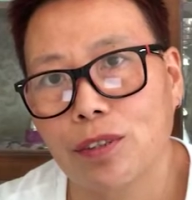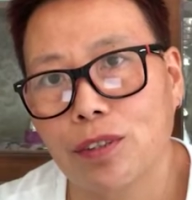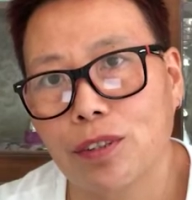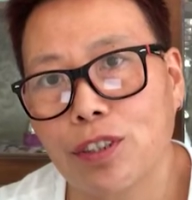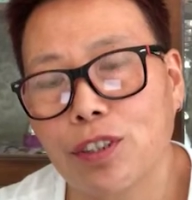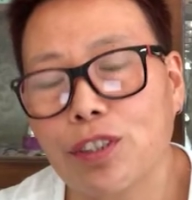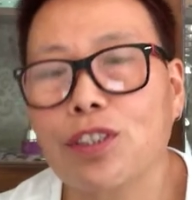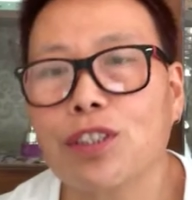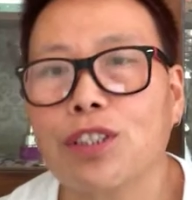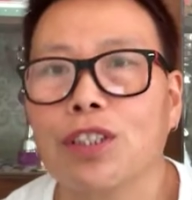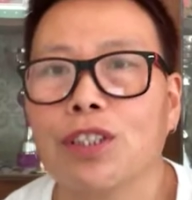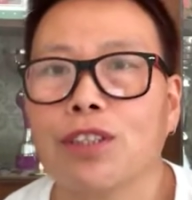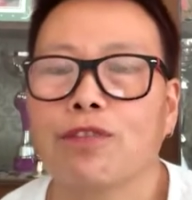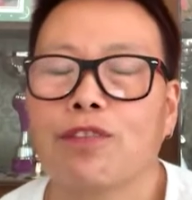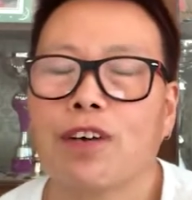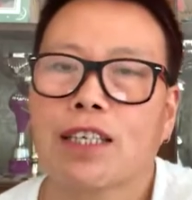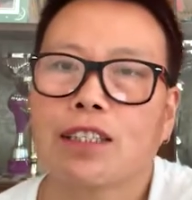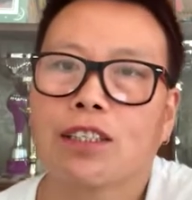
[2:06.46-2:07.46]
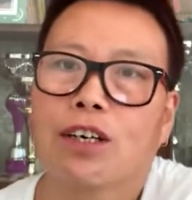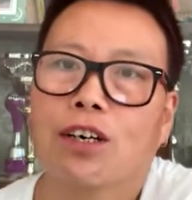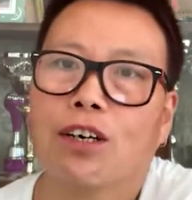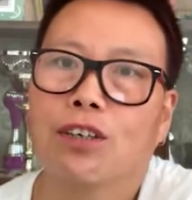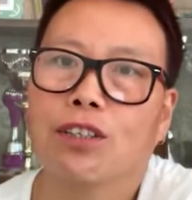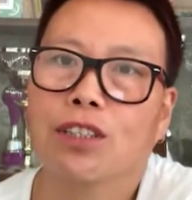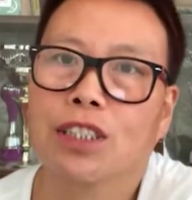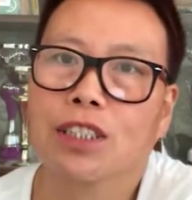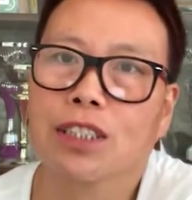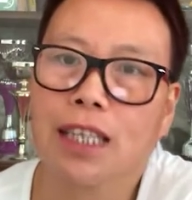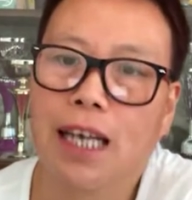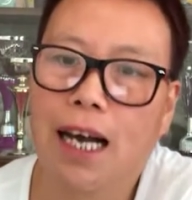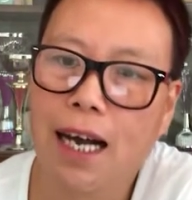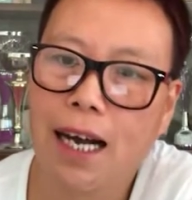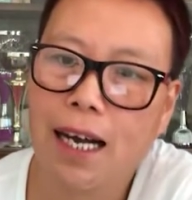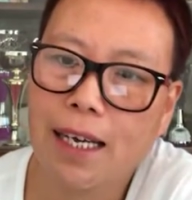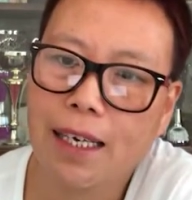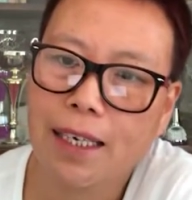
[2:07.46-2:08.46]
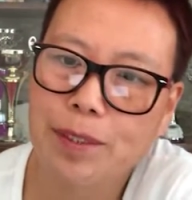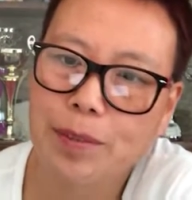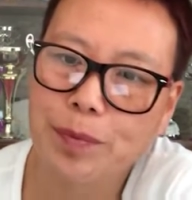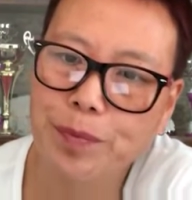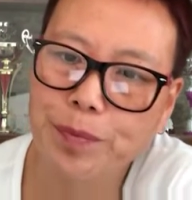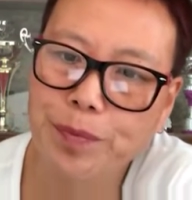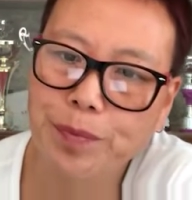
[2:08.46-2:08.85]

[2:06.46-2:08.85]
事情发生后，警察